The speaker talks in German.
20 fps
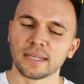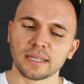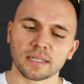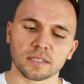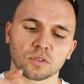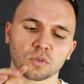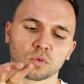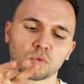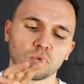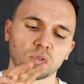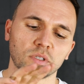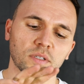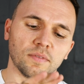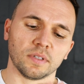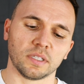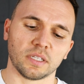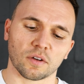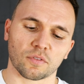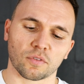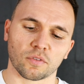nicht so gut
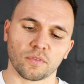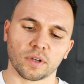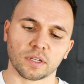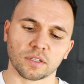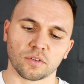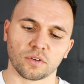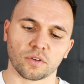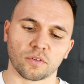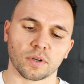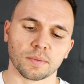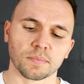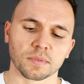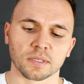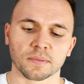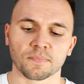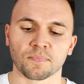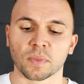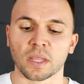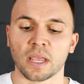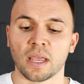wie der von Victory
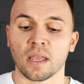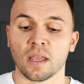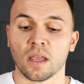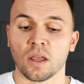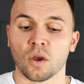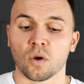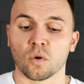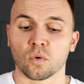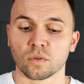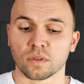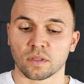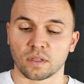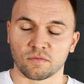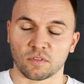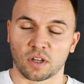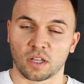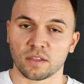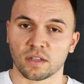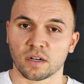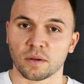Grips. Und
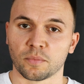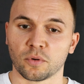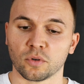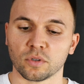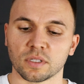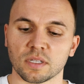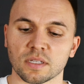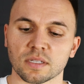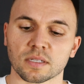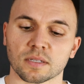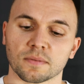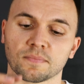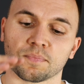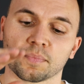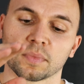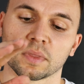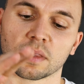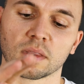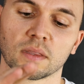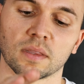ein anderer Punkt ist,
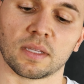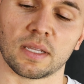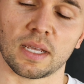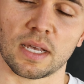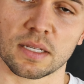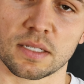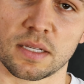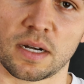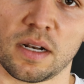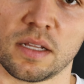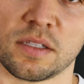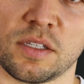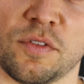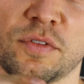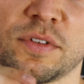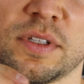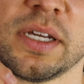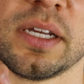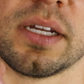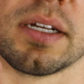der ist
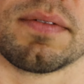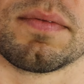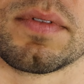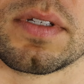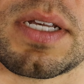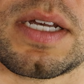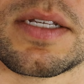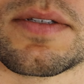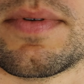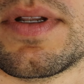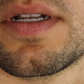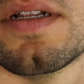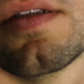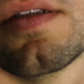relativ dick. Das heißt, wenn